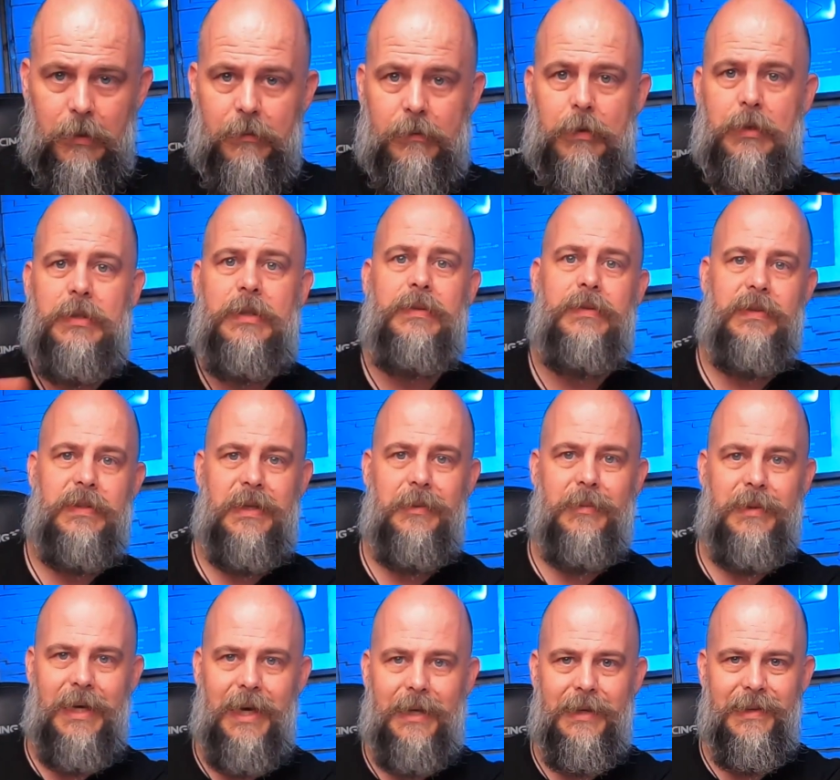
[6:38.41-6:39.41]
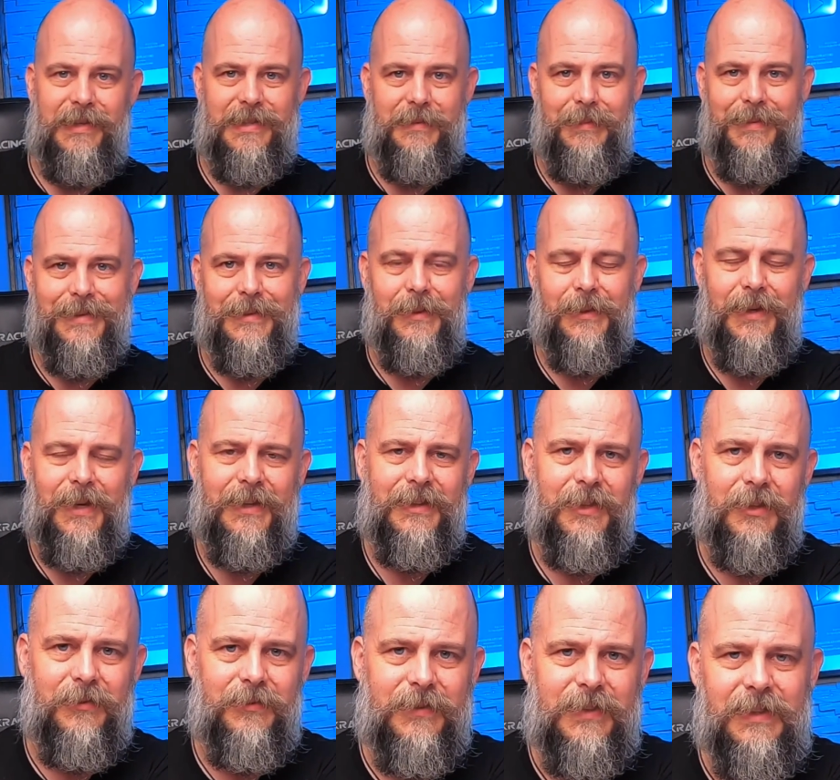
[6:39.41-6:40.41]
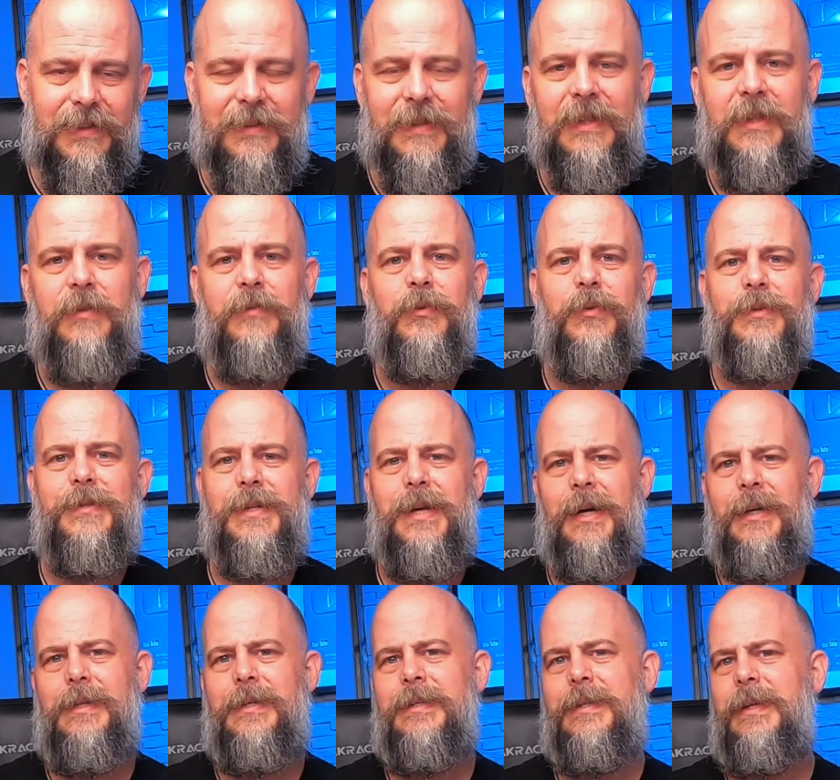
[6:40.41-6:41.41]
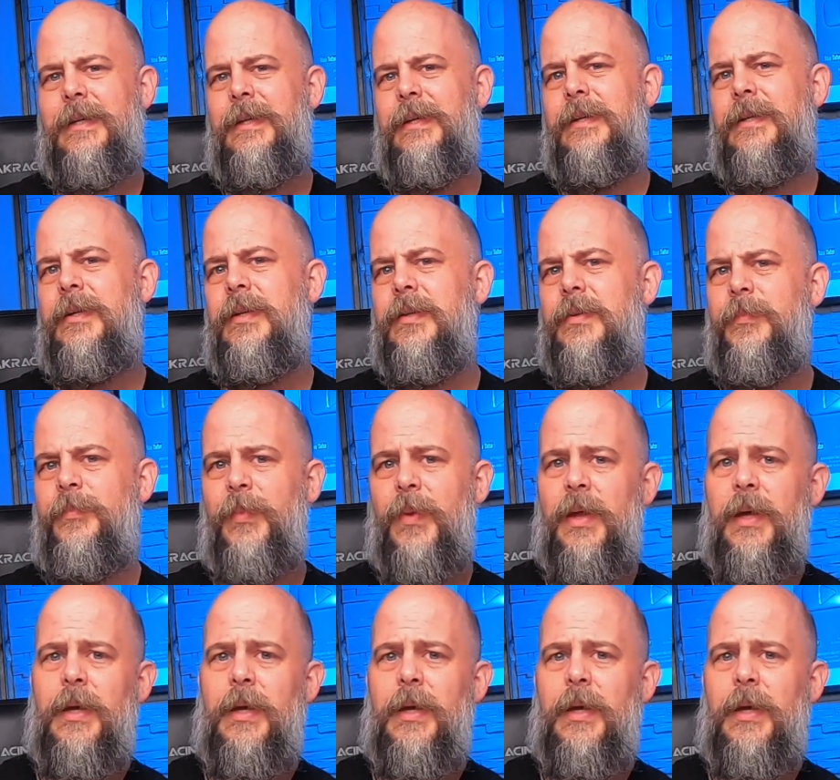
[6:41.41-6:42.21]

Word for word: wollte von dem gar nichts wissen und hat auf diese Infos gar nicht reagiert.